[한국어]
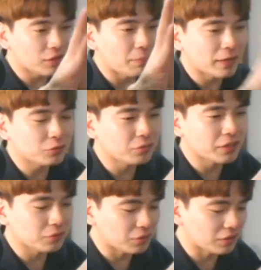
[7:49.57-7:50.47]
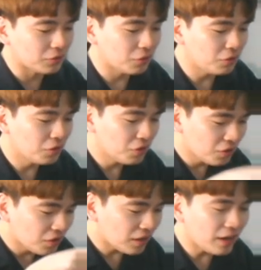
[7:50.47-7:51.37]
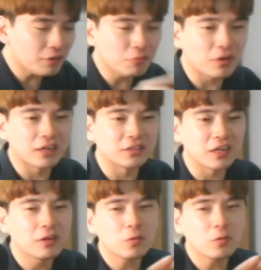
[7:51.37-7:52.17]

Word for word: 이제 백수 해적단에서 카이도의 아들이